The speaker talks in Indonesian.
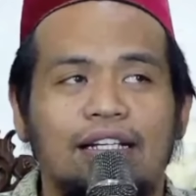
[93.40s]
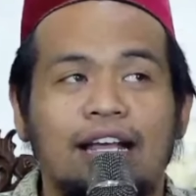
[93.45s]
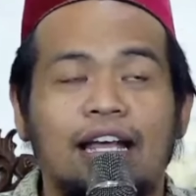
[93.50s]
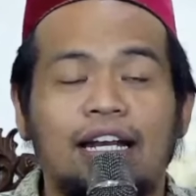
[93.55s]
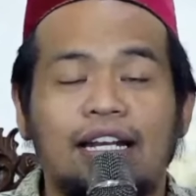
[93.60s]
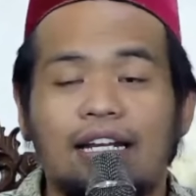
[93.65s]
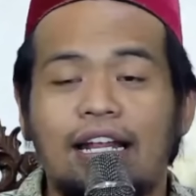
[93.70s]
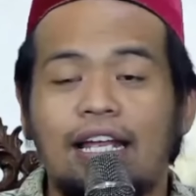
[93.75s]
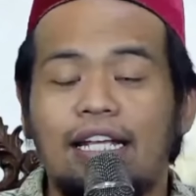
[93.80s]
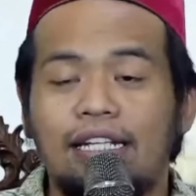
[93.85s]

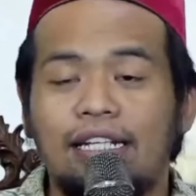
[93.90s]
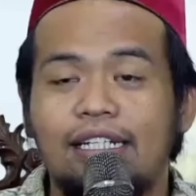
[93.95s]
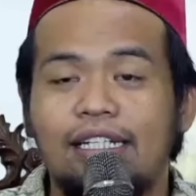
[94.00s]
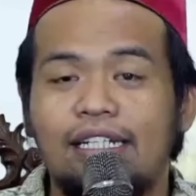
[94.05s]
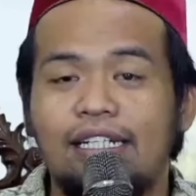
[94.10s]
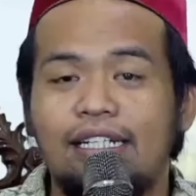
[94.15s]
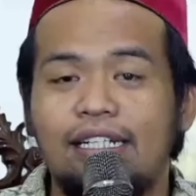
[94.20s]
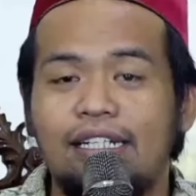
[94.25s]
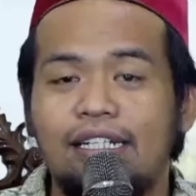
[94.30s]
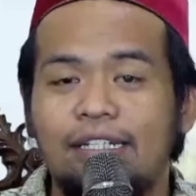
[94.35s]
karena
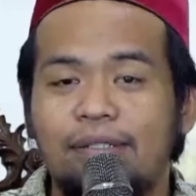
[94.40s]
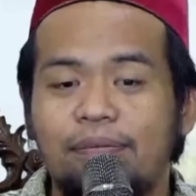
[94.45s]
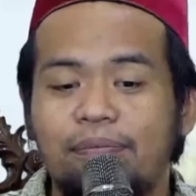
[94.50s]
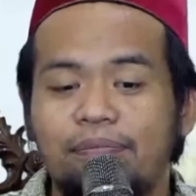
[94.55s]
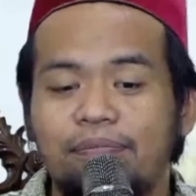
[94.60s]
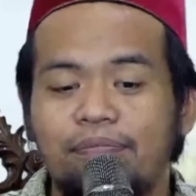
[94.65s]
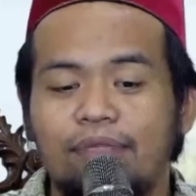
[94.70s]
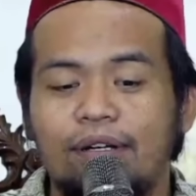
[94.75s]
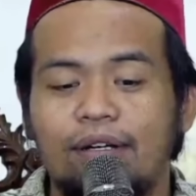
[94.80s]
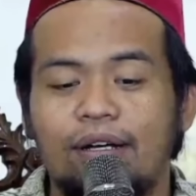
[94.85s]
ini
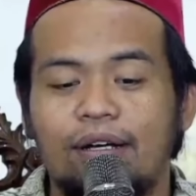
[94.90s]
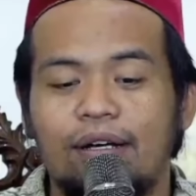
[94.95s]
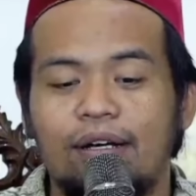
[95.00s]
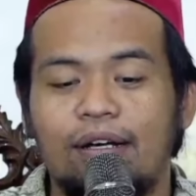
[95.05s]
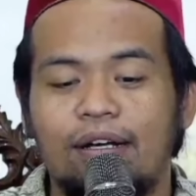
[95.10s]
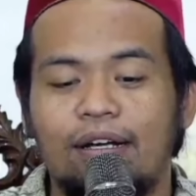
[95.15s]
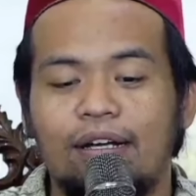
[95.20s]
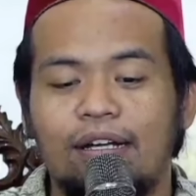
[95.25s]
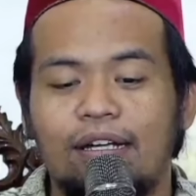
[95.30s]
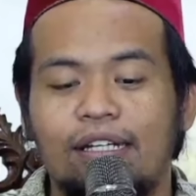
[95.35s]

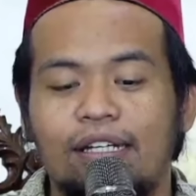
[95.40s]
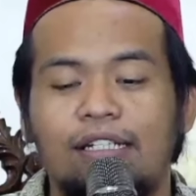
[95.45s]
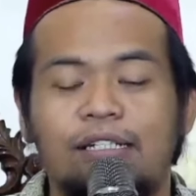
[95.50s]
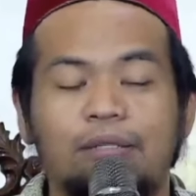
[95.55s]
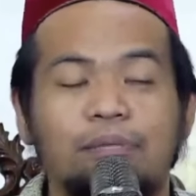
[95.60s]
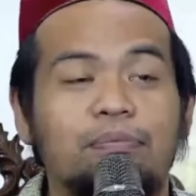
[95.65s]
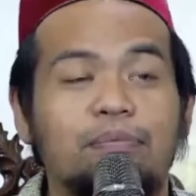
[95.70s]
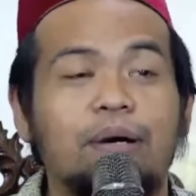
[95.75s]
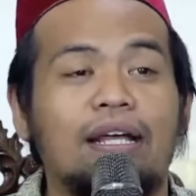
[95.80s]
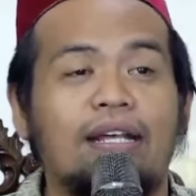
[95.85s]

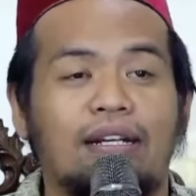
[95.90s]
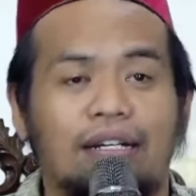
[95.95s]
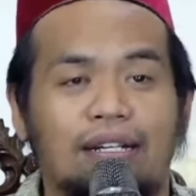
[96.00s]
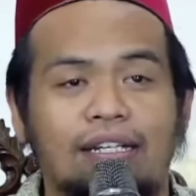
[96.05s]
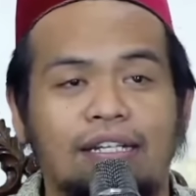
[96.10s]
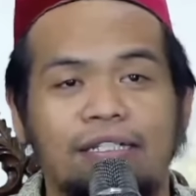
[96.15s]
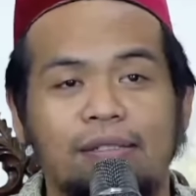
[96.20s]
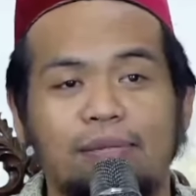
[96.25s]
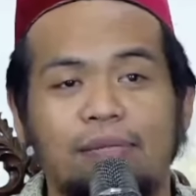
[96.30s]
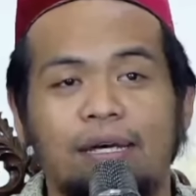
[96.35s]

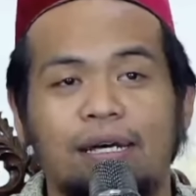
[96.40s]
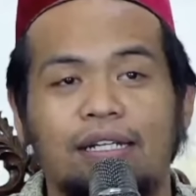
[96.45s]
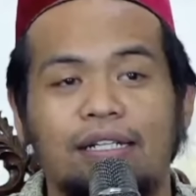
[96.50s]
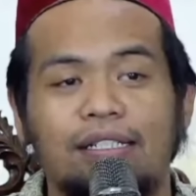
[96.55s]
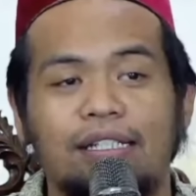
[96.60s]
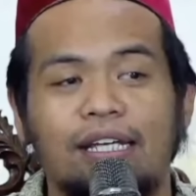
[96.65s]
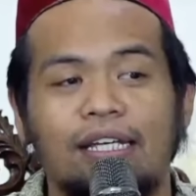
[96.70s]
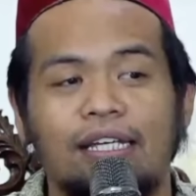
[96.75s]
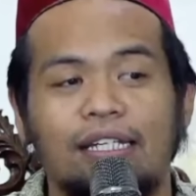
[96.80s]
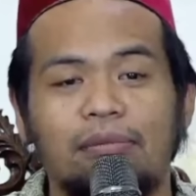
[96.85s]
ikhbar,
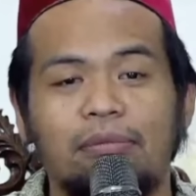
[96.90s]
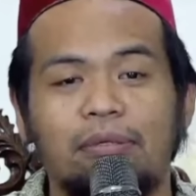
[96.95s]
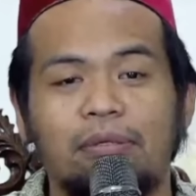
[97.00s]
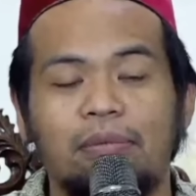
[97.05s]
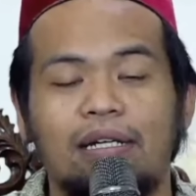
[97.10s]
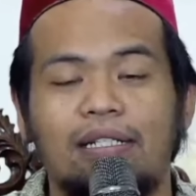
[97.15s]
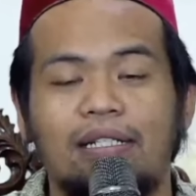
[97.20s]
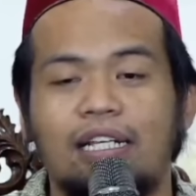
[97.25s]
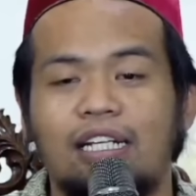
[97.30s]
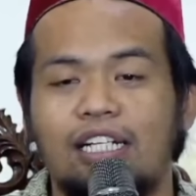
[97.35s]
ikhbarnya ini
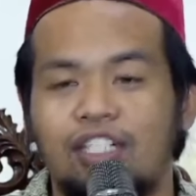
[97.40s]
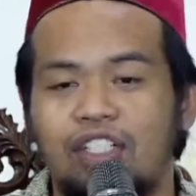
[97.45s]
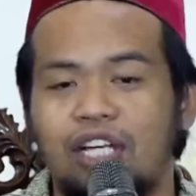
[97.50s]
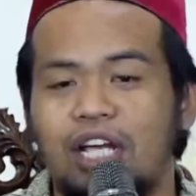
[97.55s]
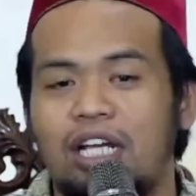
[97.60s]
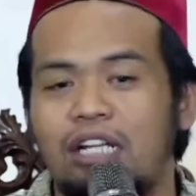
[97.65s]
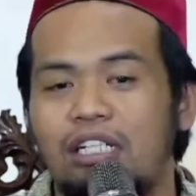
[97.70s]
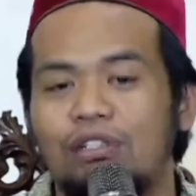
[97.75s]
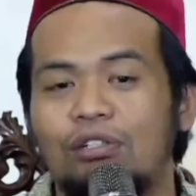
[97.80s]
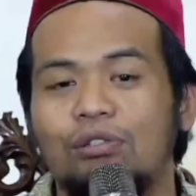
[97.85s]
memang dari
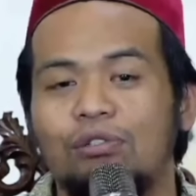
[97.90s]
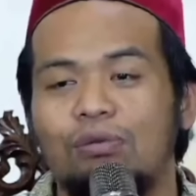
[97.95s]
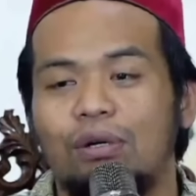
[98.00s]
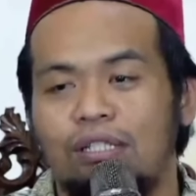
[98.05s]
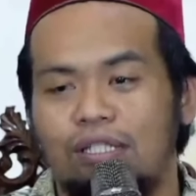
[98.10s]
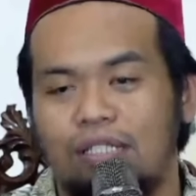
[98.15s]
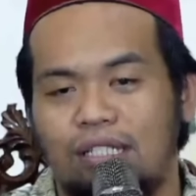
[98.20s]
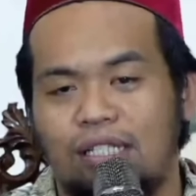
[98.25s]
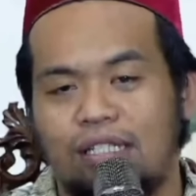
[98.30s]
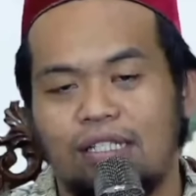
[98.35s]
syahidun
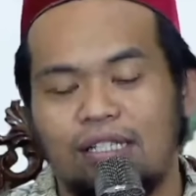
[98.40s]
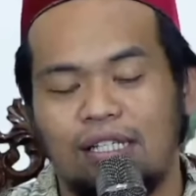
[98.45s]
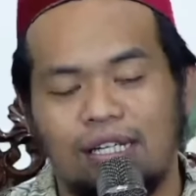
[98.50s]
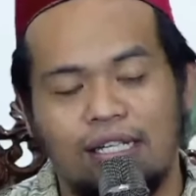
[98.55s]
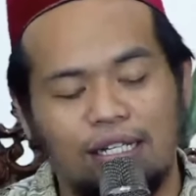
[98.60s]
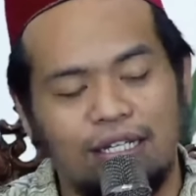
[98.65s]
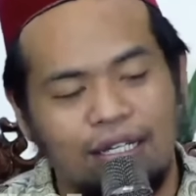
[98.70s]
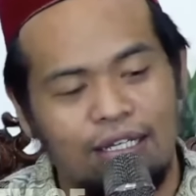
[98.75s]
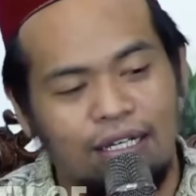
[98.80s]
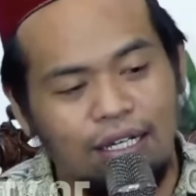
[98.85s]
wasik
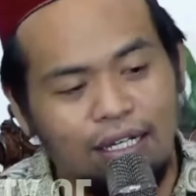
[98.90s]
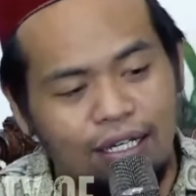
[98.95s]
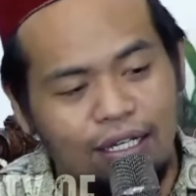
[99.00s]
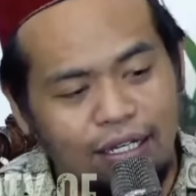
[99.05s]
ya.